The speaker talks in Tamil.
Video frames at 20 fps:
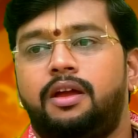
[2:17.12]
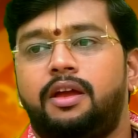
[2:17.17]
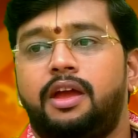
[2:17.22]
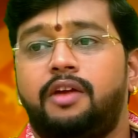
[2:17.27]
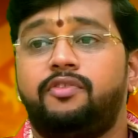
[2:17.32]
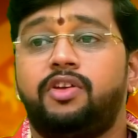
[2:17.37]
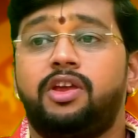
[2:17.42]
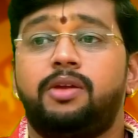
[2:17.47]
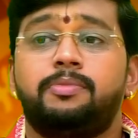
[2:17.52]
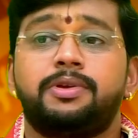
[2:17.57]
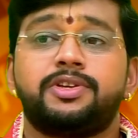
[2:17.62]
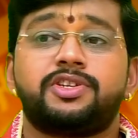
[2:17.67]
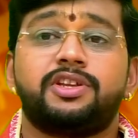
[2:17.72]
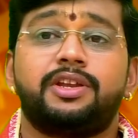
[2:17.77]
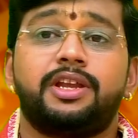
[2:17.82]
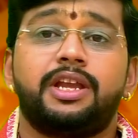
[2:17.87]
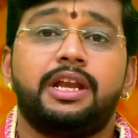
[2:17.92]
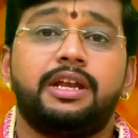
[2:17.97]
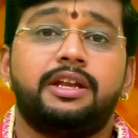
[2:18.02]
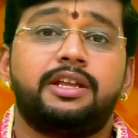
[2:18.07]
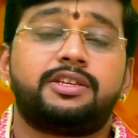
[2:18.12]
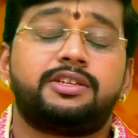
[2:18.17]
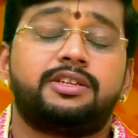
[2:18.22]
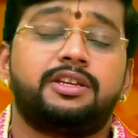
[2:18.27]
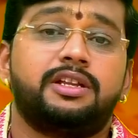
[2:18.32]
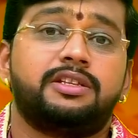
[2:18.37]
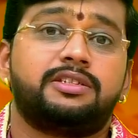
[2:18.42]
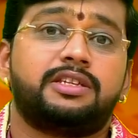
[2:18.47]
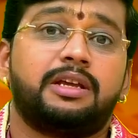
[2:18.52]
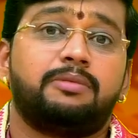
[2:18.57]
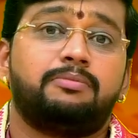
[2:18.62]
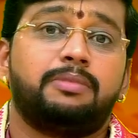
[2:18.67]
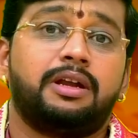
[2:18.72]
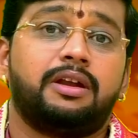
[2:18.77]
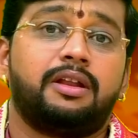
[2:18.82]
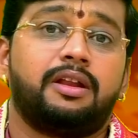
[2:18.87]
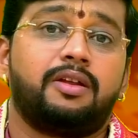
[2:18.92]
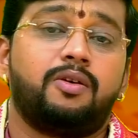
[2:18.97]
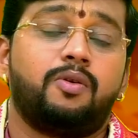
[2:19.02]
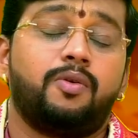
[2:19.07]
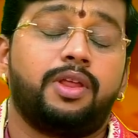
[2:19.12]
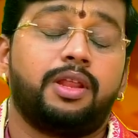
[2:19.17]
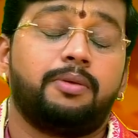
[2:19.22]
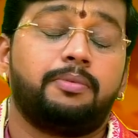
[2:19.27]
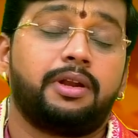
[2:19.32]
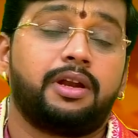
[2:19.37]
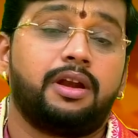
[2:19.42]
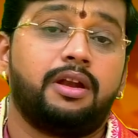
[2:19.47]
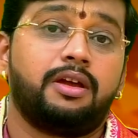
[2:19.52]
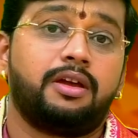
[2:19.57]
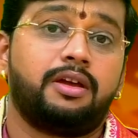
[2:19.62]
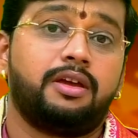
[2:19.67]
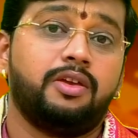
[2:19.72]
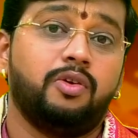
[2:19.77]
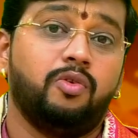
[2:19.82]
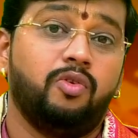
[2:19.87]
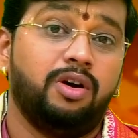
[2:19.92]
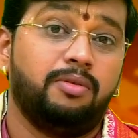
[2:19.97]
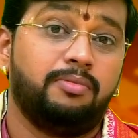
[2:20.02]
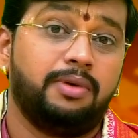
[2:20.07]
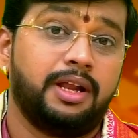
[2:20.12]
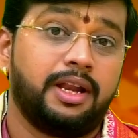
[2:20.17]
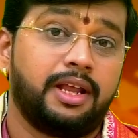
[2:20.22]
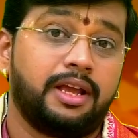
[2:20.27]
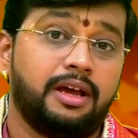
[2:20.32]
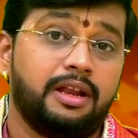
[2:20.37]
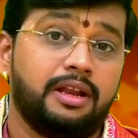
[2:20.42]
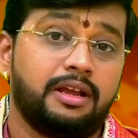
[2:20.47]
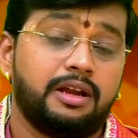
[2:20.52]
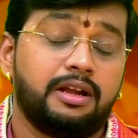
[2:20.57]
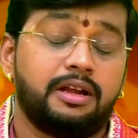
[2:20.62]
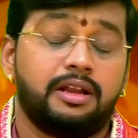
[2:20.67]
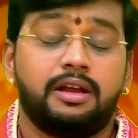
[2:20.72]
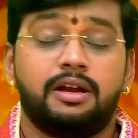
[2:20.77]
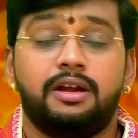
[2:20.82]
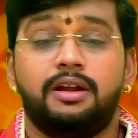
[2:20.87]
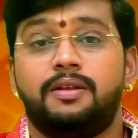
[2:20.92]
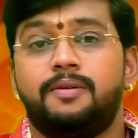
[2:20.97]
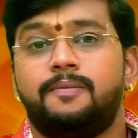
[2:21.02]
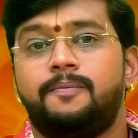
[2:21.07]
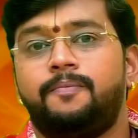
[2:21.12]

ஹெவி மிஷினரி இண்டஸ்ட்ரியல் செக்மெண்ட் இருக்கக்கூடியவர்களுக்கு யோகமான காலகட்டங்கள்